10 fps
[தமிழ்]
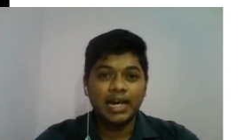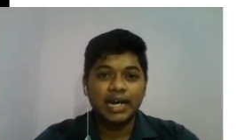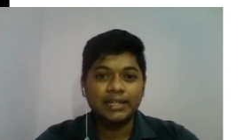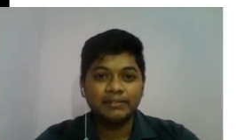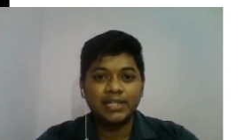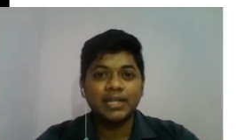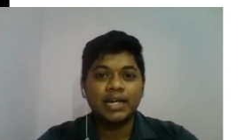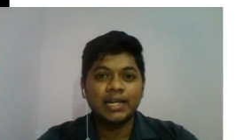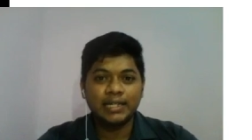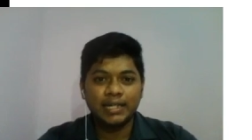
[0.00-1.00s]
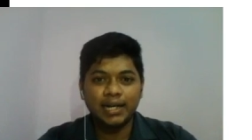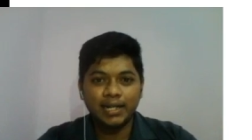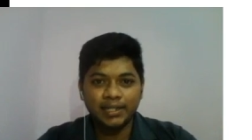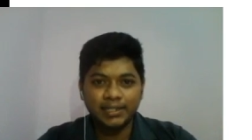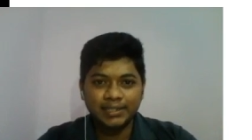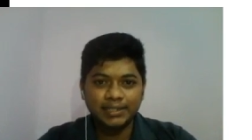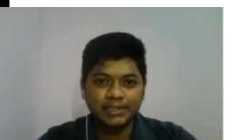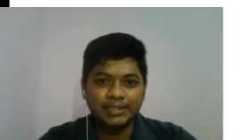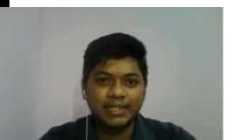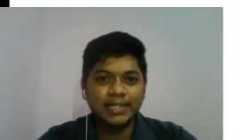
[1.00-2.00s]
அதை விட காலாண்டு கண்டு
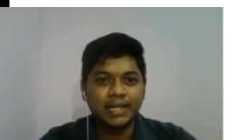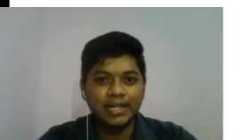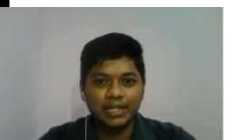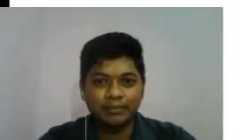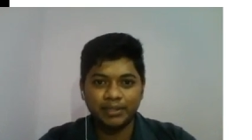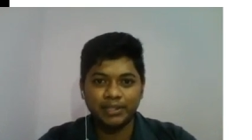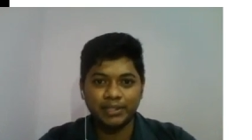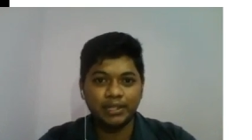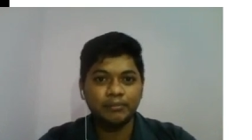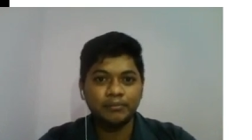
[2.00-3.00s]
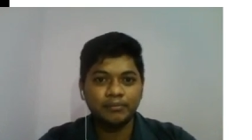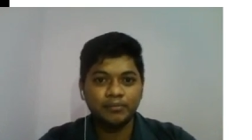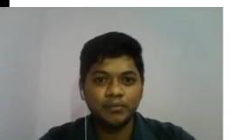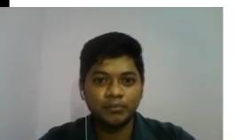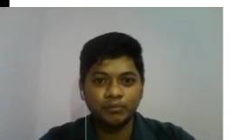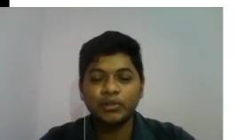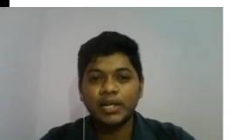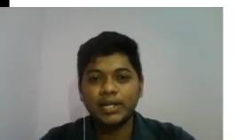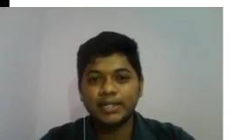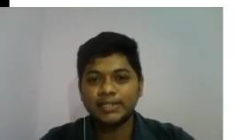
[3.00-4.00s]
கேட்டால் நாலால் பிரியுங்க
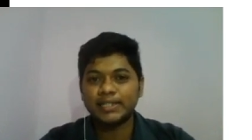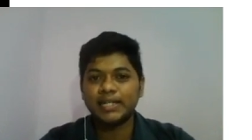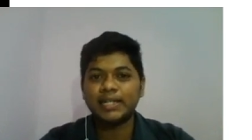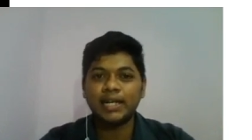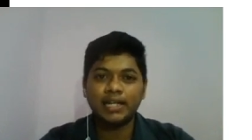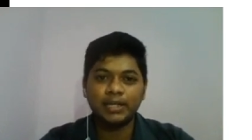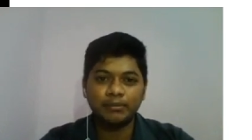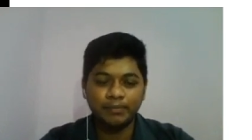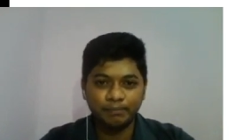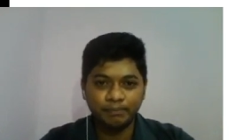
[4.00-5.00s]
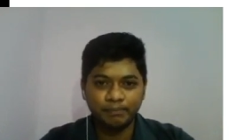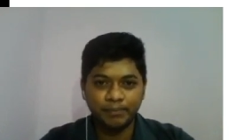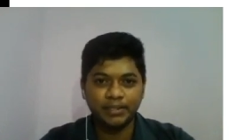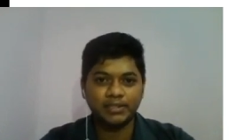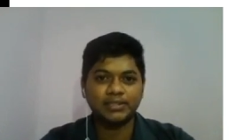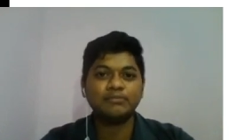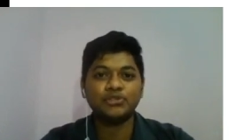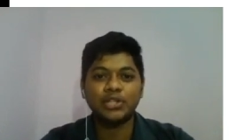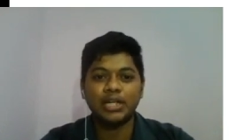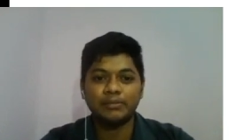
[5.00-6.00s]
முக்கால் ஆண்டு கண்டால் நாலால் பிரித்து
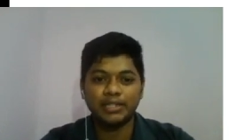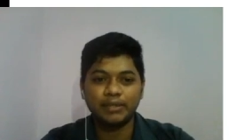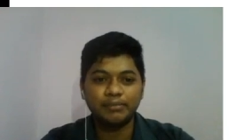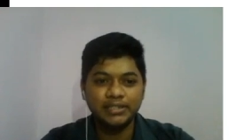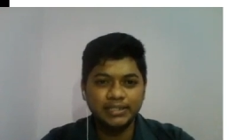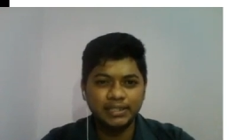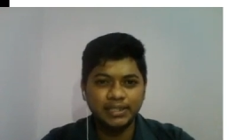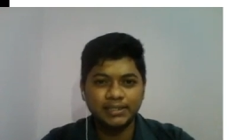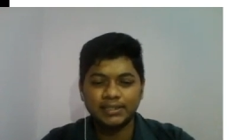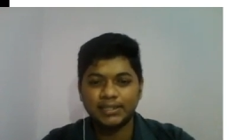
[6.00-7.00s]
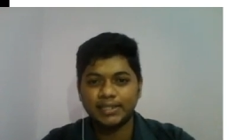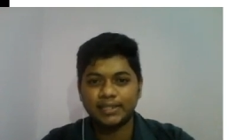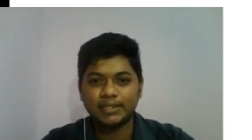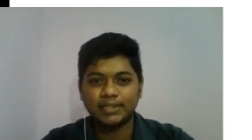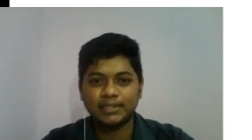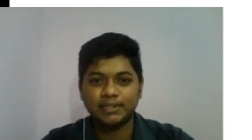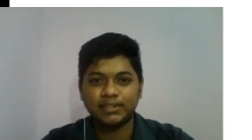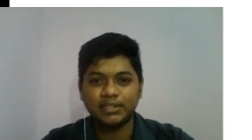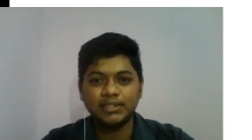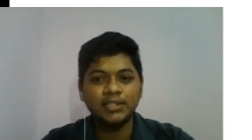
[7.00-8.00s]
மூன்றால் பிறகு இப்படி சின்ன சின்ன டெக்னிக்ஸை
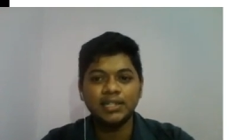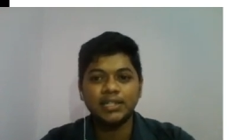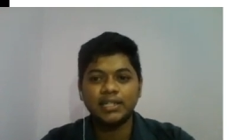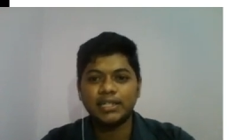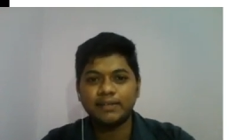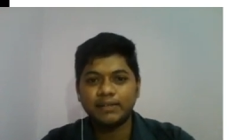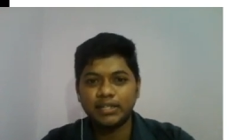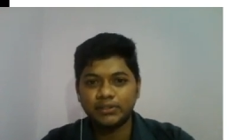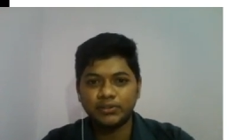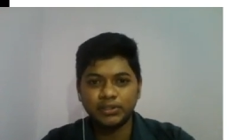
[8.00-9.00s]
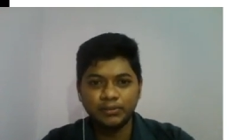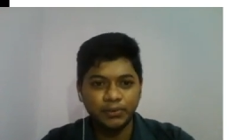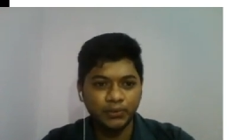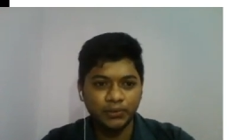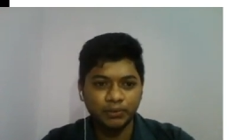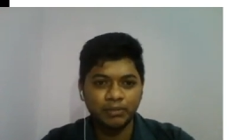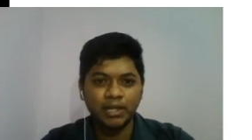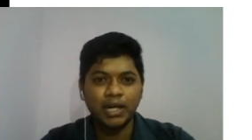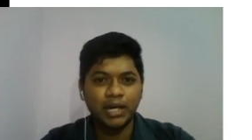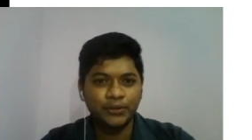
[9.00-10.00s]
வந்து நீங்கள் வளர்த்து கொண்டு போகணும்
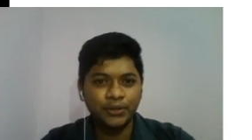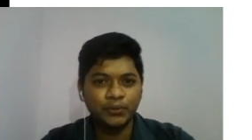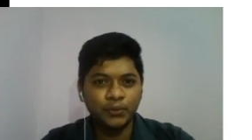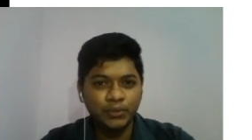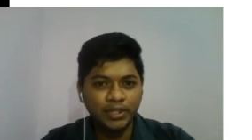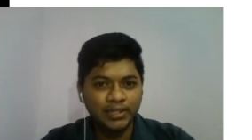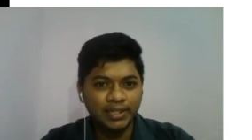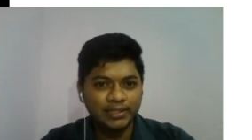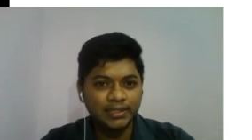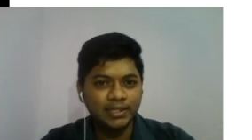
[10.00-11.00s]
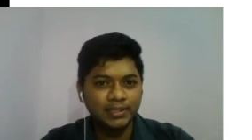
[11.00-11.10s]
அதோட கூட்டல் கழித்தல்